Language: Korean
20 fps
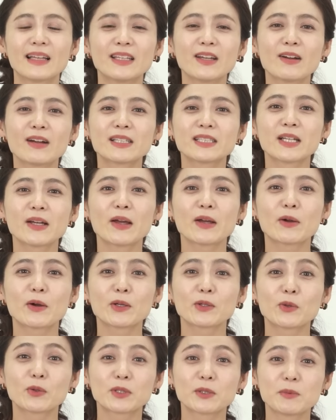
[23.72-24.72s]
안녕하세요
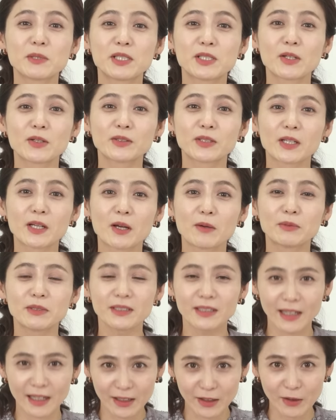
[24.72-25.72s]
앵커리 토키비 시청자
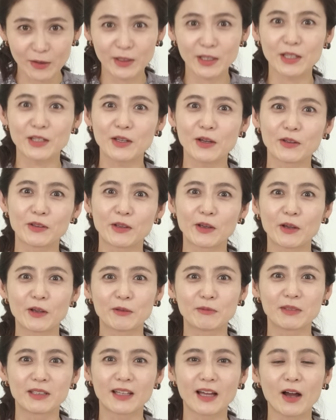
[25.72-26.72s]
여러분 앵커리
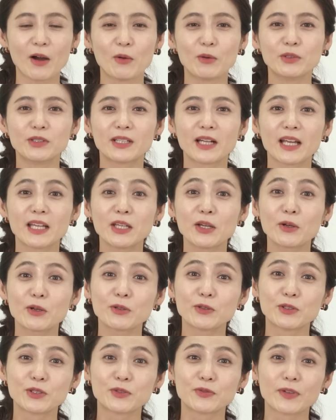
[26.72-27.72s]
이현경입니다. 오늘의 히어로
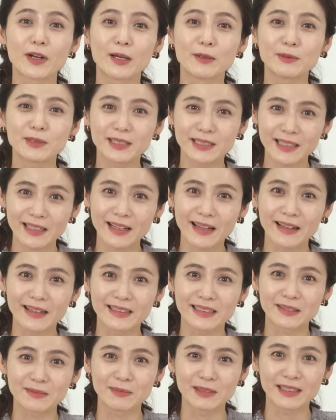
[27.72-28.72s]
뉴스5
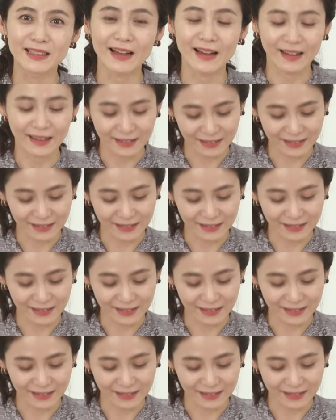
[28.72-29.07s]
시작하겠습니다.